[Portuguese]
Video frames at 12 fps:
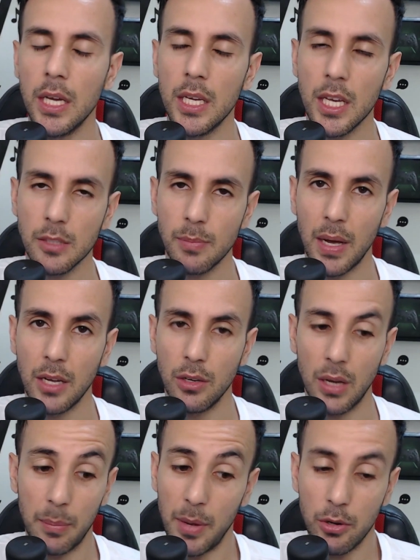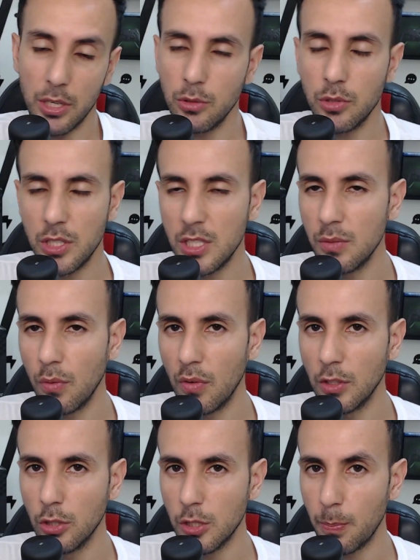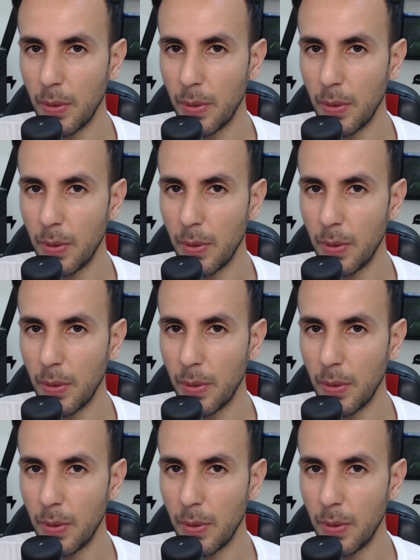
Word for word: E as mai a maioria dos desenvolvedores